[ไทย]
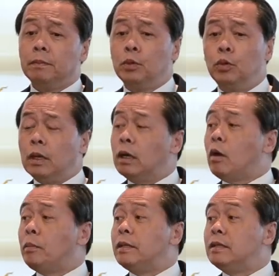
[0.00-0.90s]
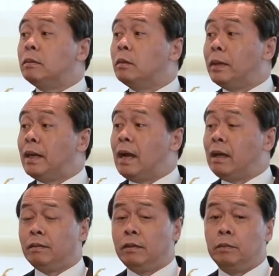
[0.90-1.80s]
พูดเกินความเป็นจริงมันไม่ได้
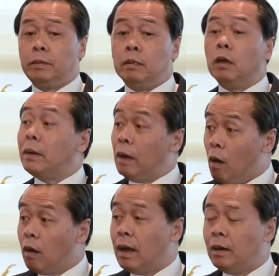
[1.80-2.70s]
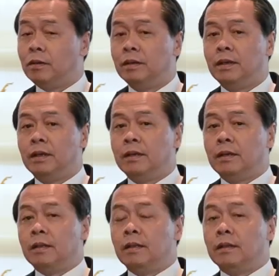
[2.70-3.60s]
ถึงก็ไปหลอกเขา
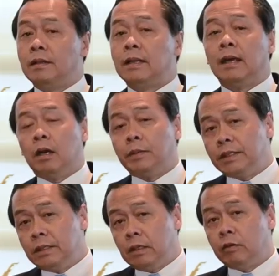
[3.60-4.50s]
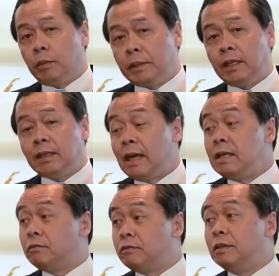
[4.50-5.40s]
แต่ถ้าเขาไม่เชื่อว่าประเทศไทย
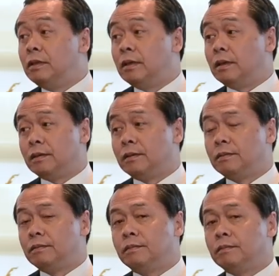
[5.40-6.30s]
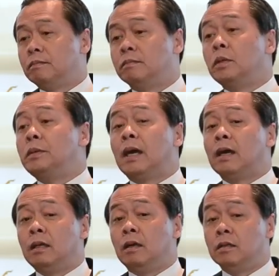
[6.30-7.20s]
จะฟื้นไม่มีทา
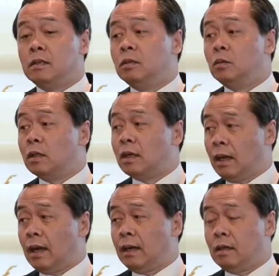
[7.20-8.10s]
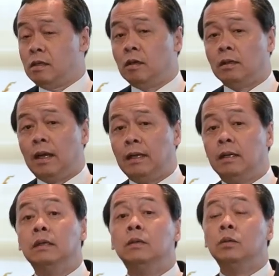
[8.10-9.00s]
งที่เขาจะซื้อหุ้นธนาคารกสิกรไทย
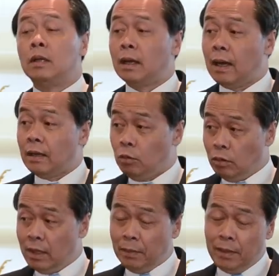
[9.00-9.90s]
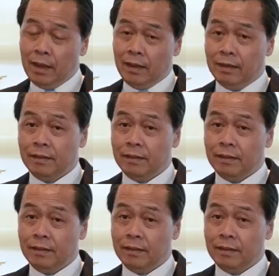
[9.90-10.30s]
หรือหุ้นธนาคารกรุงเทพได้